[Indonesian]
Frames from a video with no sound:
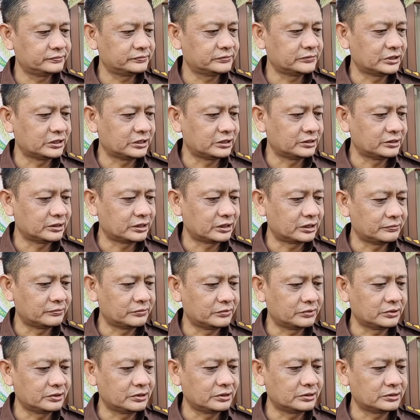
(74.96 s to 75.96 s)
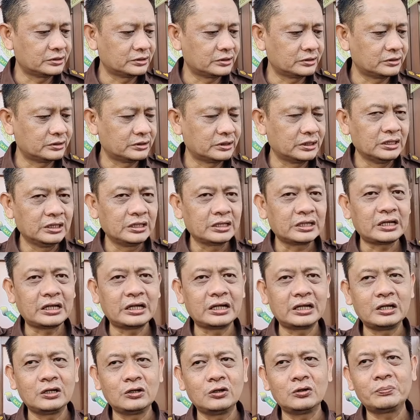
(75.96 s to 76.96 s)
Kalau pasal itu
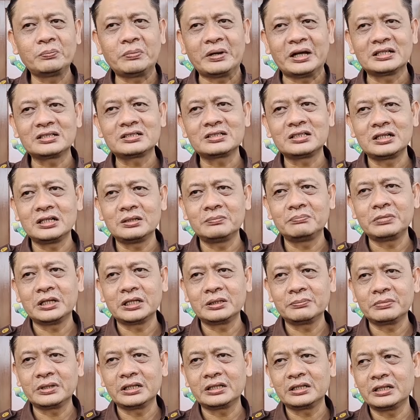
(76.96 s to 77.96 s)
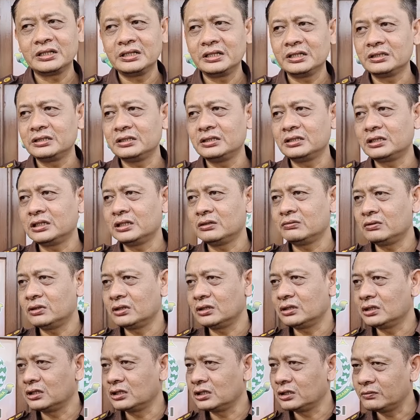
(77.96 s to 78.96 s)
kalau pasal 44 ayat 3
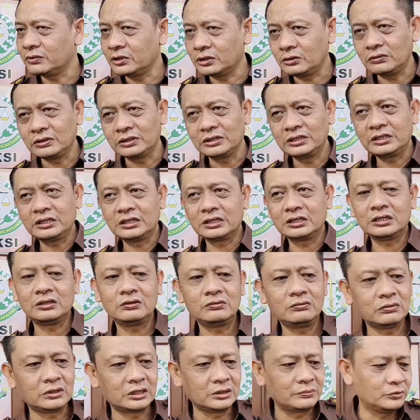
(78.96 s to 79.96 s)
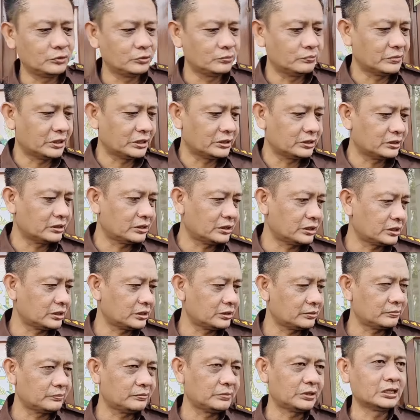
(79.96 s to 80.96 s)
Undang-Undang Nomor 23 tahun 2004
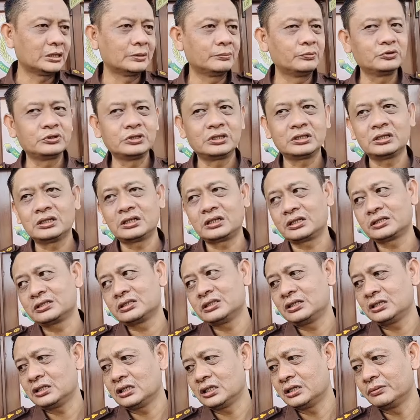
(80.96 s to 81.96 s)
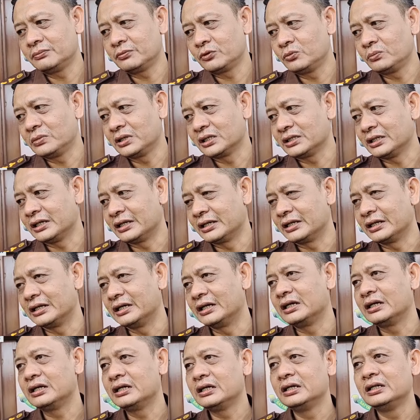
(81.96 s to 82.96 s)
tentang penghapusan kekerasan dalam rumah
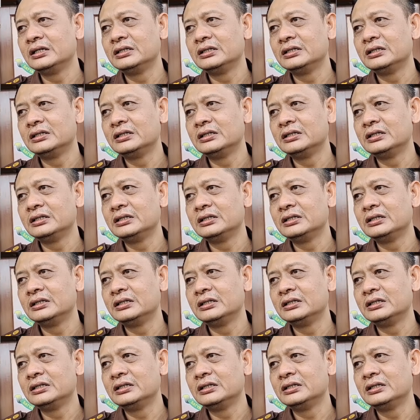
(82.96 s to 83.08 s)
tangga.